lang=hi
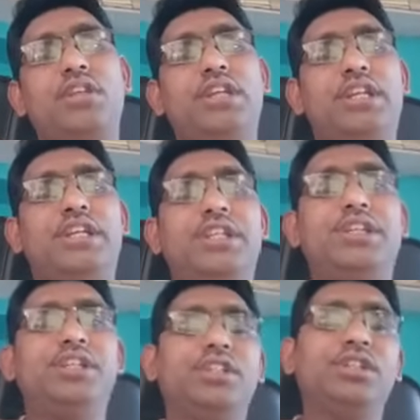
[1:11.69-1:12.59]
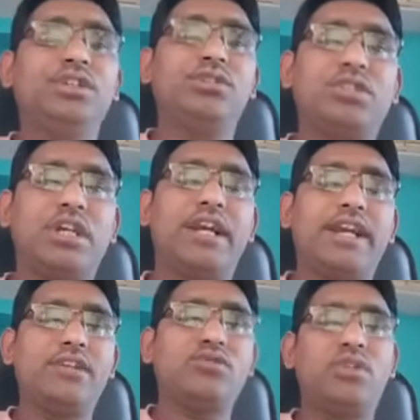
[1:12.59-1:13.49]
या डी इसका
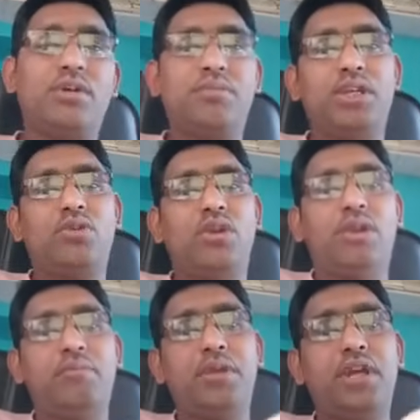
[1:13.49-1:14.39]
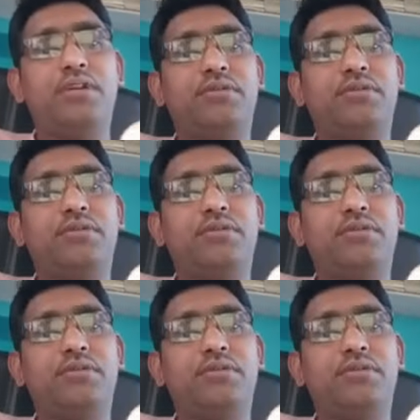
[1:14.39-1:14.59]
राइट आंसर होगा बी कोलंबिया